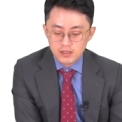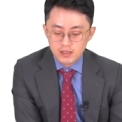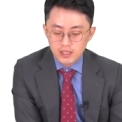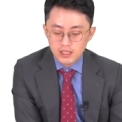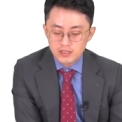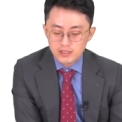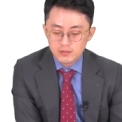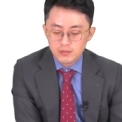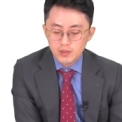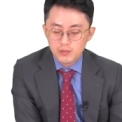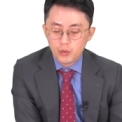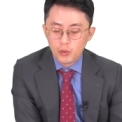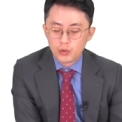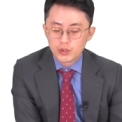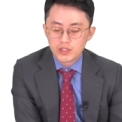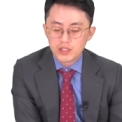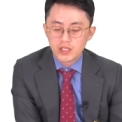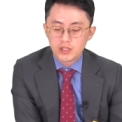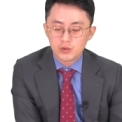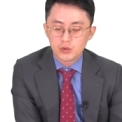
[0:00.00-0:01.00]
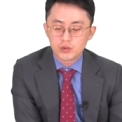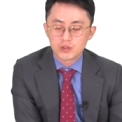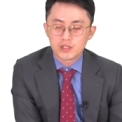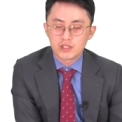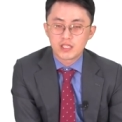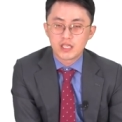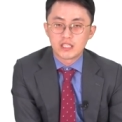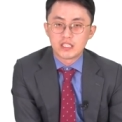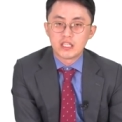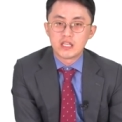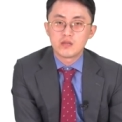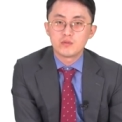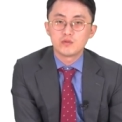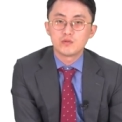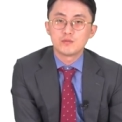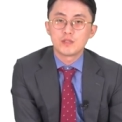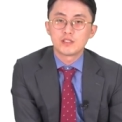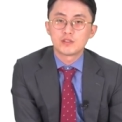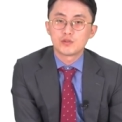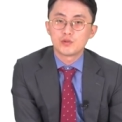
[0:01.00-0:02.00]
하지만 본인의 토지가
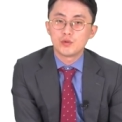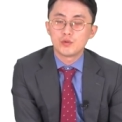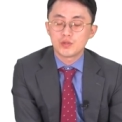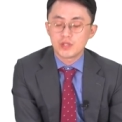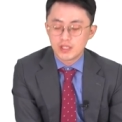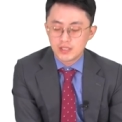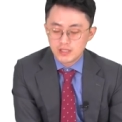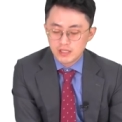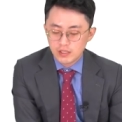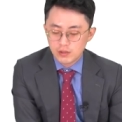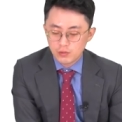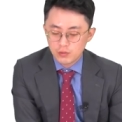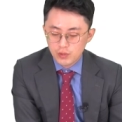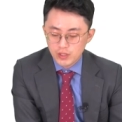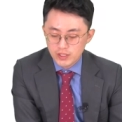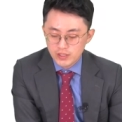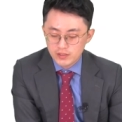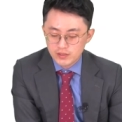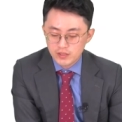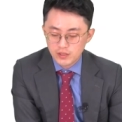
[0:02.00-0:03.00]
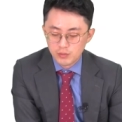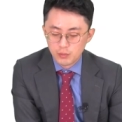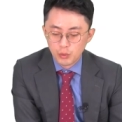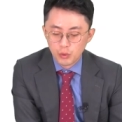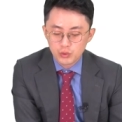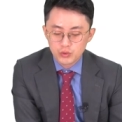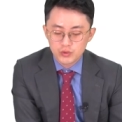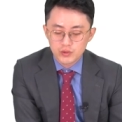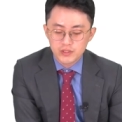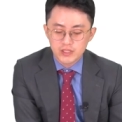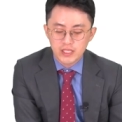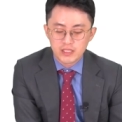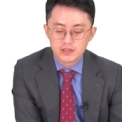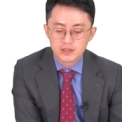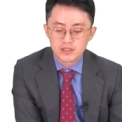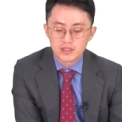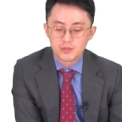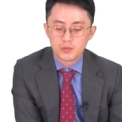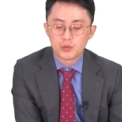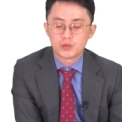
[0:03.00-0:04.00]
일부만 수용된다고 하여서 모두
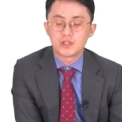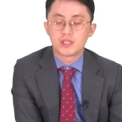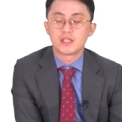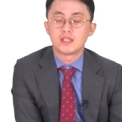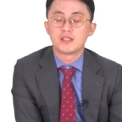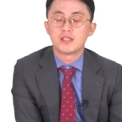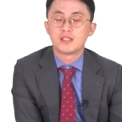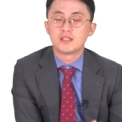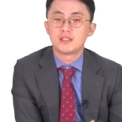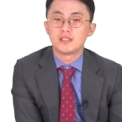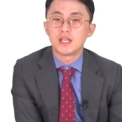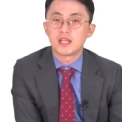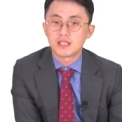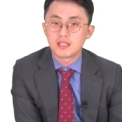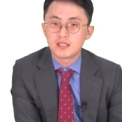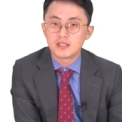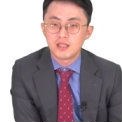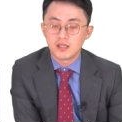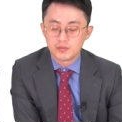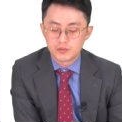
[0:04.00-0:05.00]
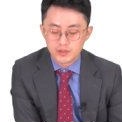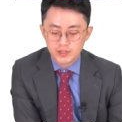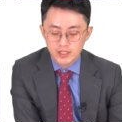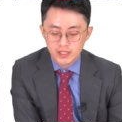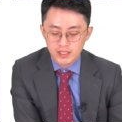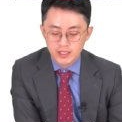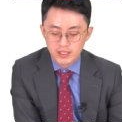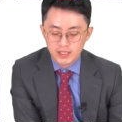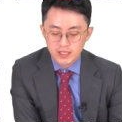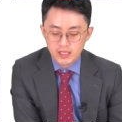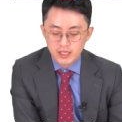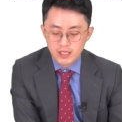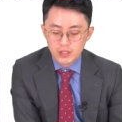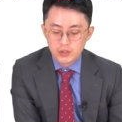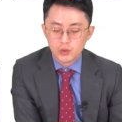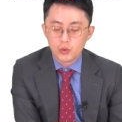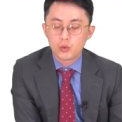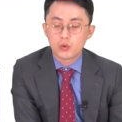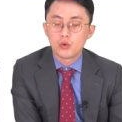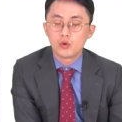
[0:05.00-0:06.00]
잔여지 보상이 되지는 않기 때문에
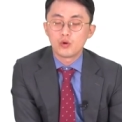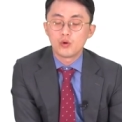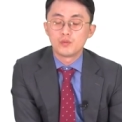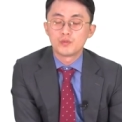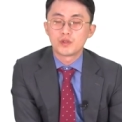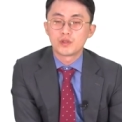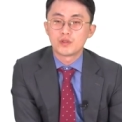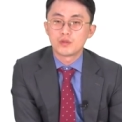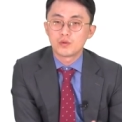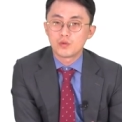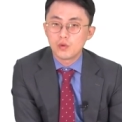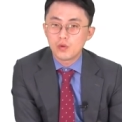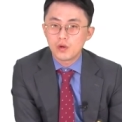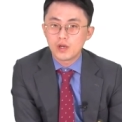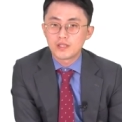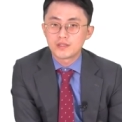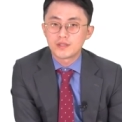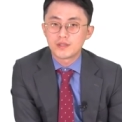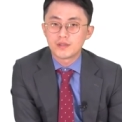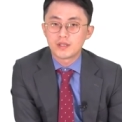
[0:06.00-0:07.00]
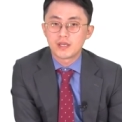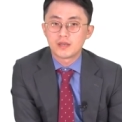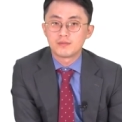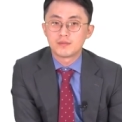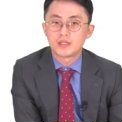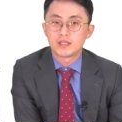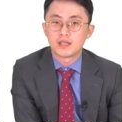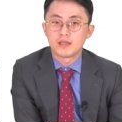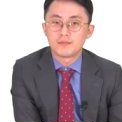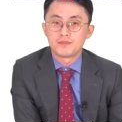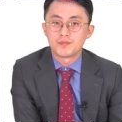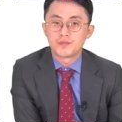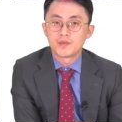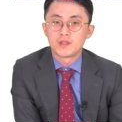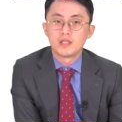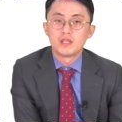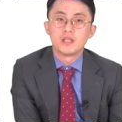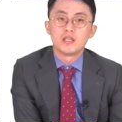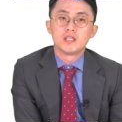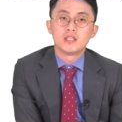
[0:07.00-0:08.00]
요건 검토를 꼭 하셔야 합니다.
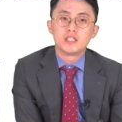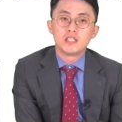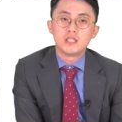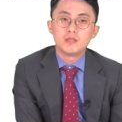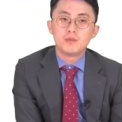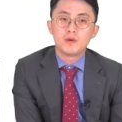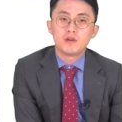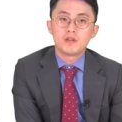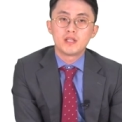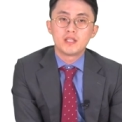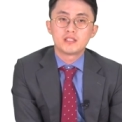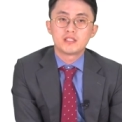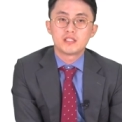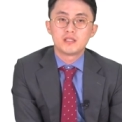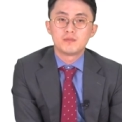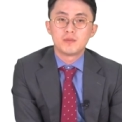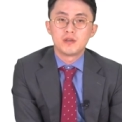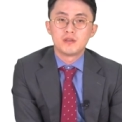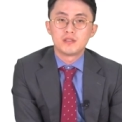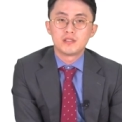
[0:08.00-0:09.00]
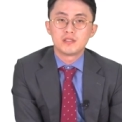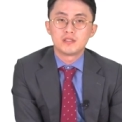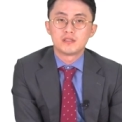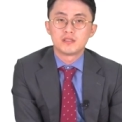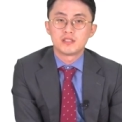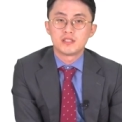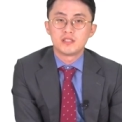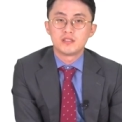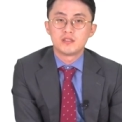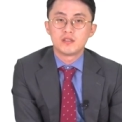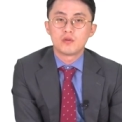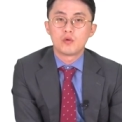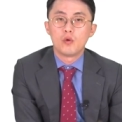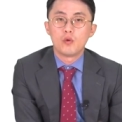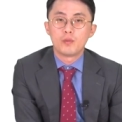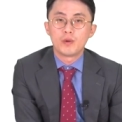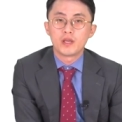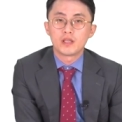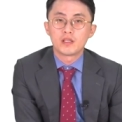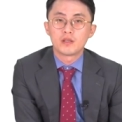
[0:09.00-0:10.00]
2번의 집원은 지적
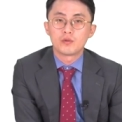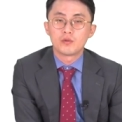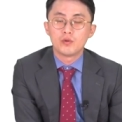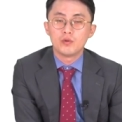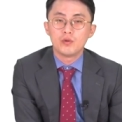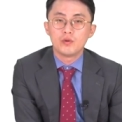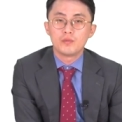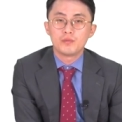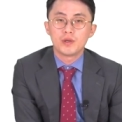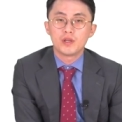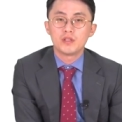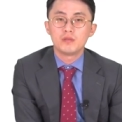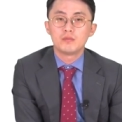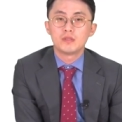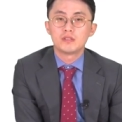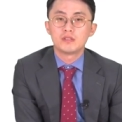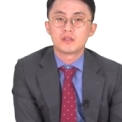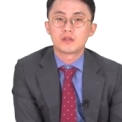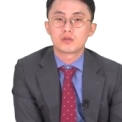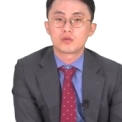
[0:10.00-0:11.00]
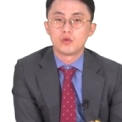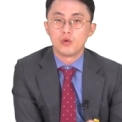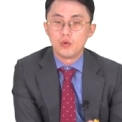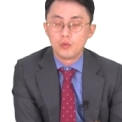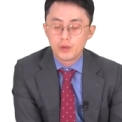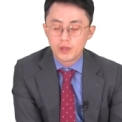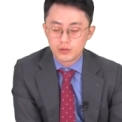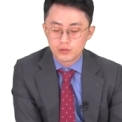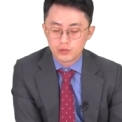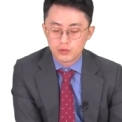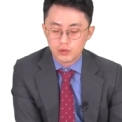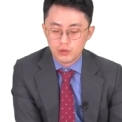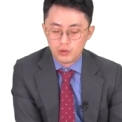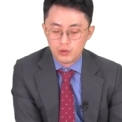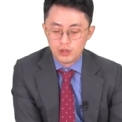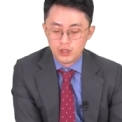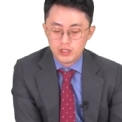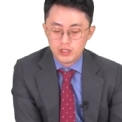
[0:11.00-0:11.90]
500이고 편입 면적도 500으로